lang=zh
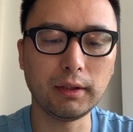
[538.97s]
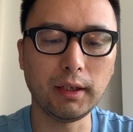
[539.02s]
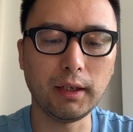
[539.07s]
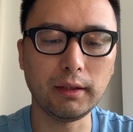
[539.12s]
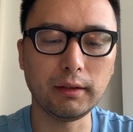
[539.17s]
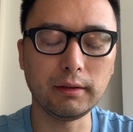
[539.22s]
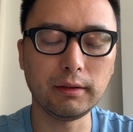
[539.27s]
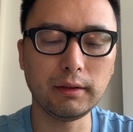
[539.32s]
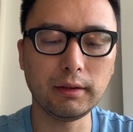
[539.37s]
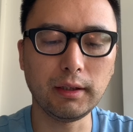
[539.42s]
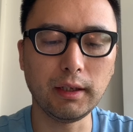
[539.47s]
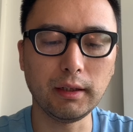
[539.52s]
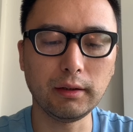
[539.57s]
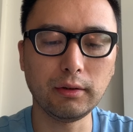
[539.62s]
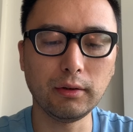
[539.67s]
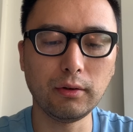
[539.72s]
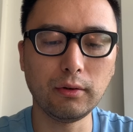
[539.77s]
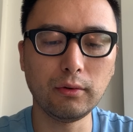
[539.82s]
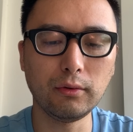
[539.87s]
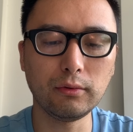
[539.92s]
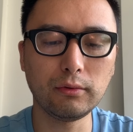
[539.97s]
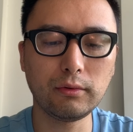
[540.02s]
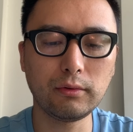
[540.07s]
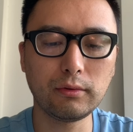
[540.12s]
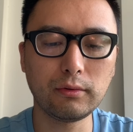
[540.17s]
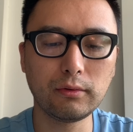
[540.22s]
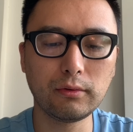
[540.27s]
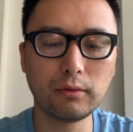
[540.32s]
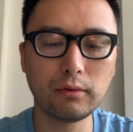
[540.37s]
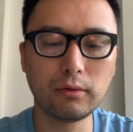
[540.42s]
等也都
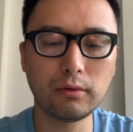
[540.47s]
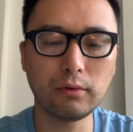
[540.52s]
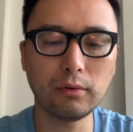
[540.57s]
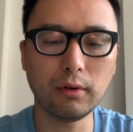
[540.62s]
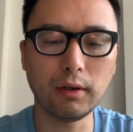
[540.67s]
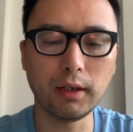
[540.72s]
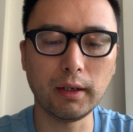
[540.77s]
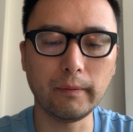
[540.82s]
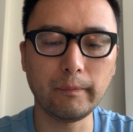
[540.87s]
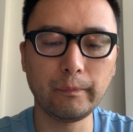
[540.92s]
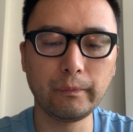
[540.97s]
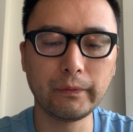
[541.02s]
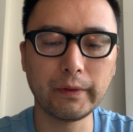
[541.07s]
坐了，